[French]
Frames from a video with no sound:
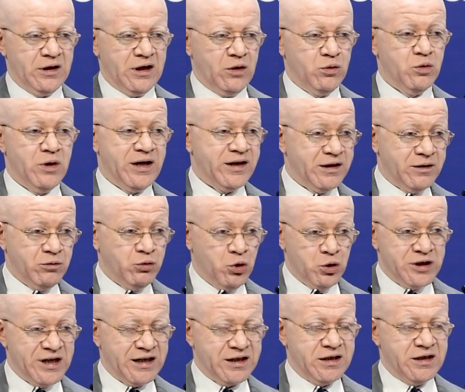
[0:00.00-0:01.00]
Il y a eu
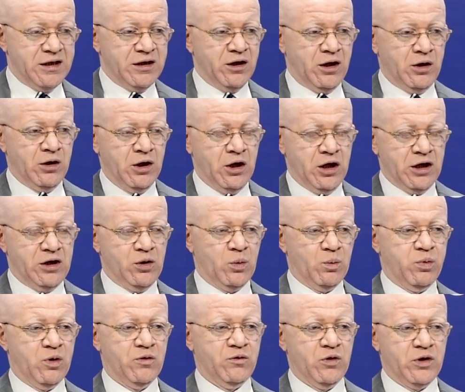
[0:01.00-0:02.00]
deux accidents qui
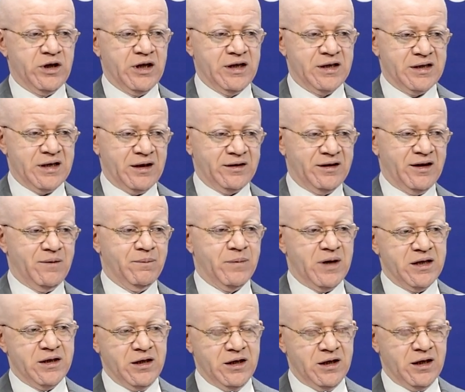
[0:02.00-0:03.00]
ont provoqué une certaine
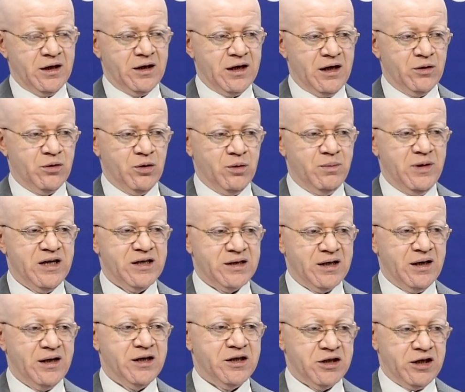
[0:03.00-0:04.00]
panique et quelques
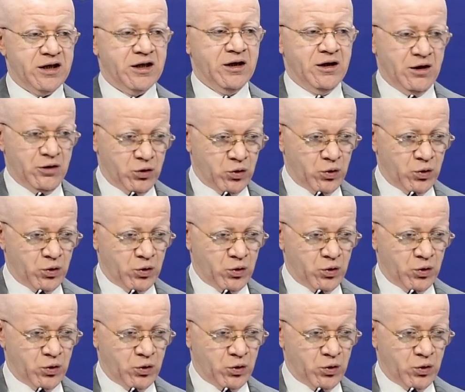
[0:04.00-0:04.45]
blessés légers.